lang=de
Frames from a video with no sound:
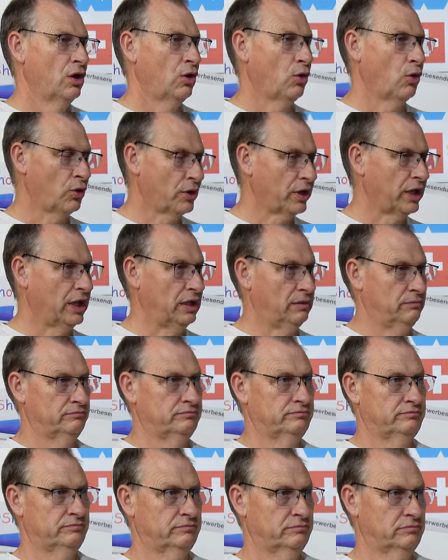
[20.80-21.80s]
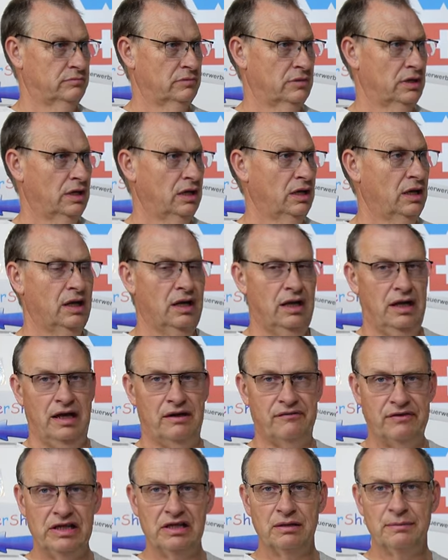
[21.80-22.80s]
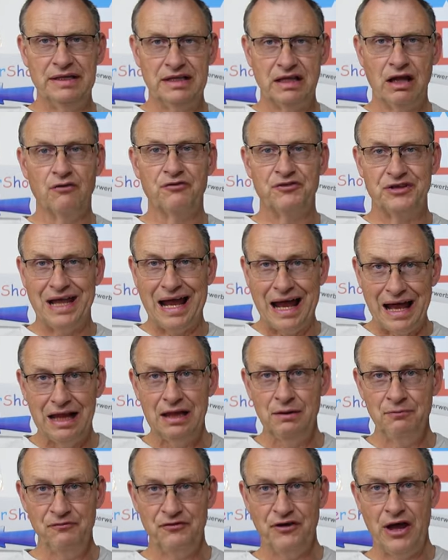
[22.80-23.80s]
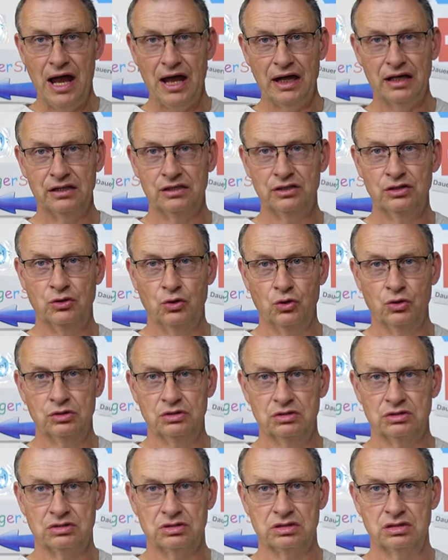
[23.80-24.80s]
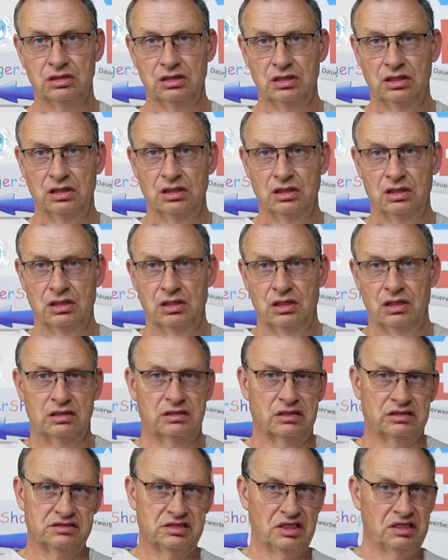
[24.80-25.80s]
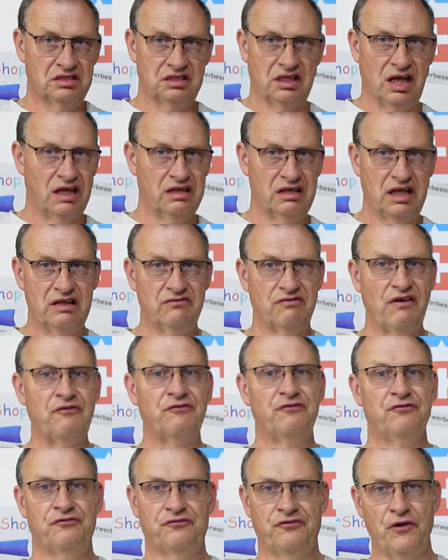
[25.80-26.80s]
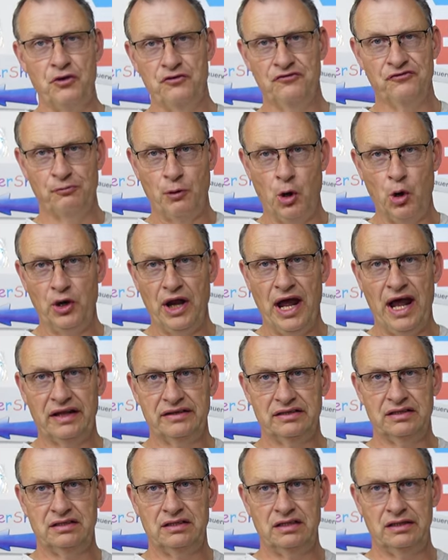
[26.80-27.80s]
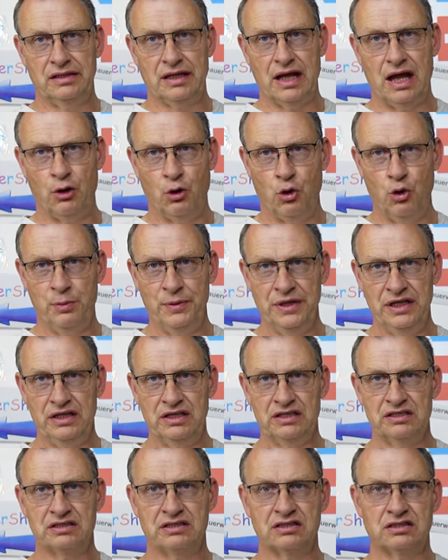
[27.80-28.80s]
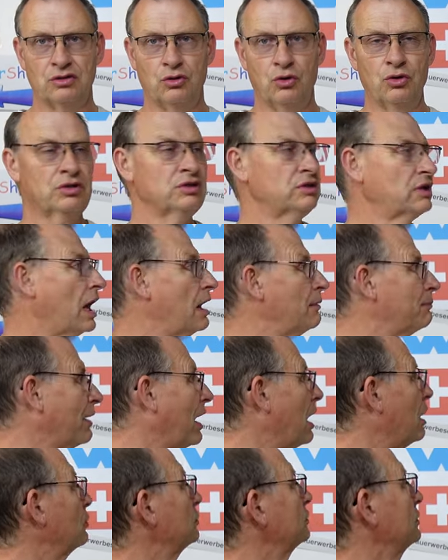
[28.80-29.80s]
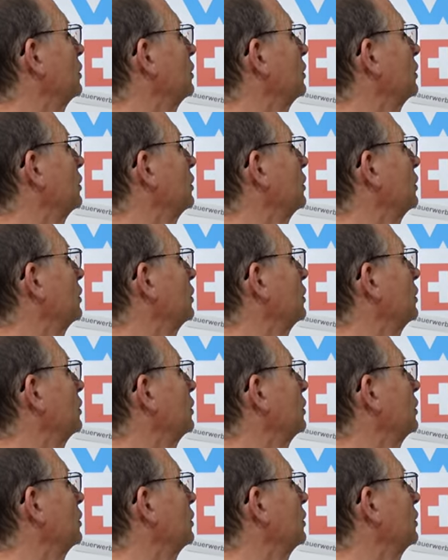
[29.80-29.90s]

Okay. Er will damit auf die Alp fahren und das sind dann etwa fünf Monate, die da oben ist und da braucht